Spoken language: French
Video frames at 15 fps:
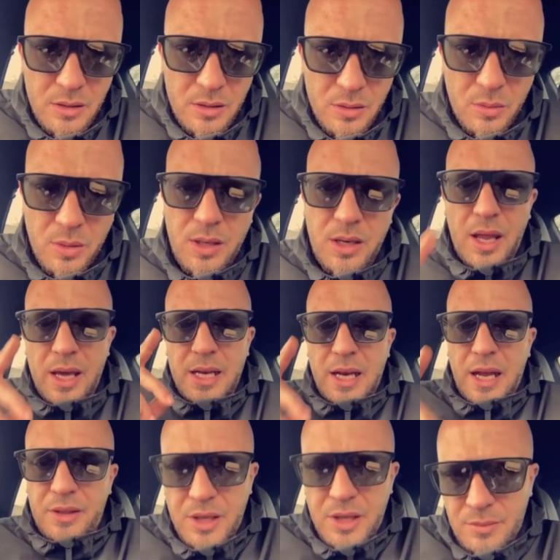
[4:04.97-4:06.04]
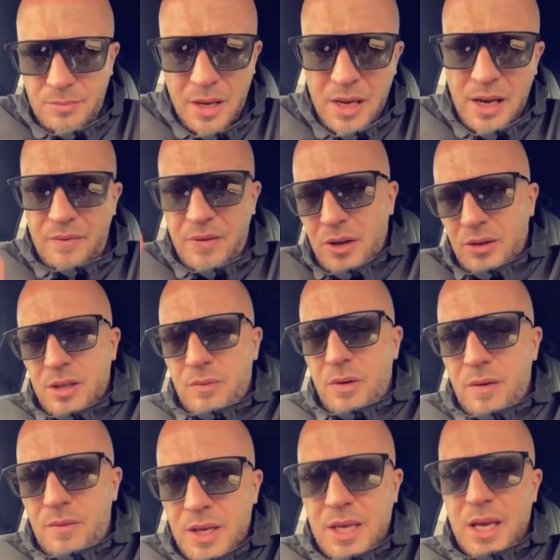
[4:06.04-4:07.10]
Wallah il elle avait rendez-vous
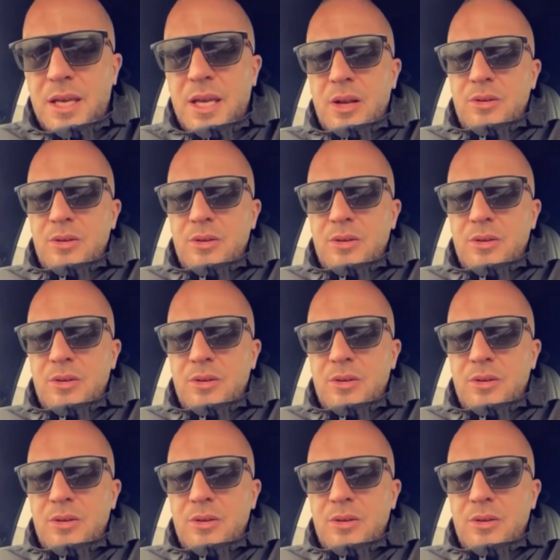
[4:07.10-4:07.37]
avec un gars,